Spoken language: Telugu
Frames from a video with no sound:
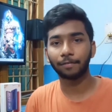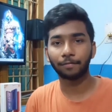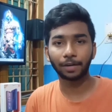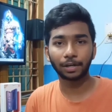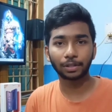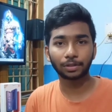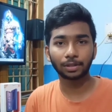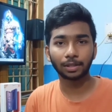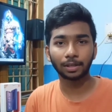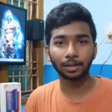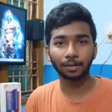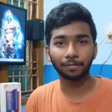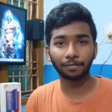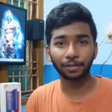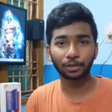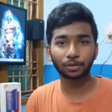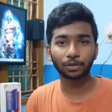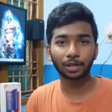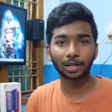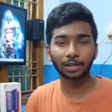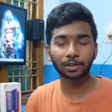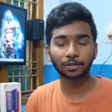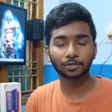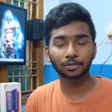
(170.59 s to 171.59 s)
విత్
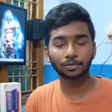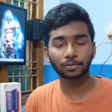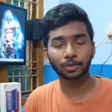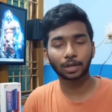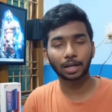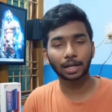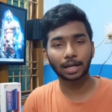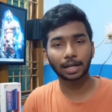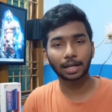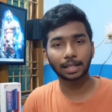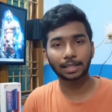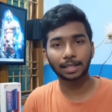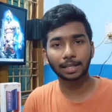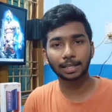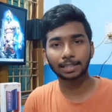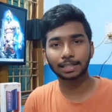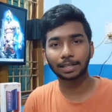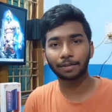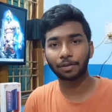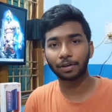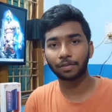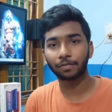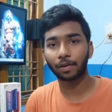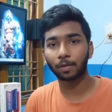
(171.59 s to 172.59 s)
విత్ కనుక చూసుకున్నట్లయితే
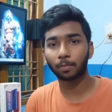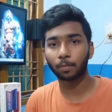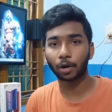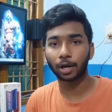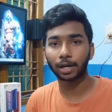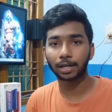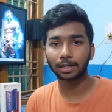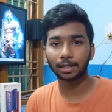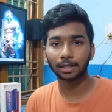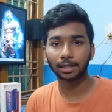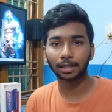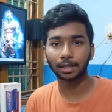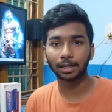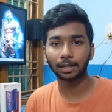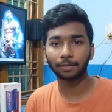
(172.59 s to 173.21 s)
సెవెంటీ ఫైవ్ పాయింట్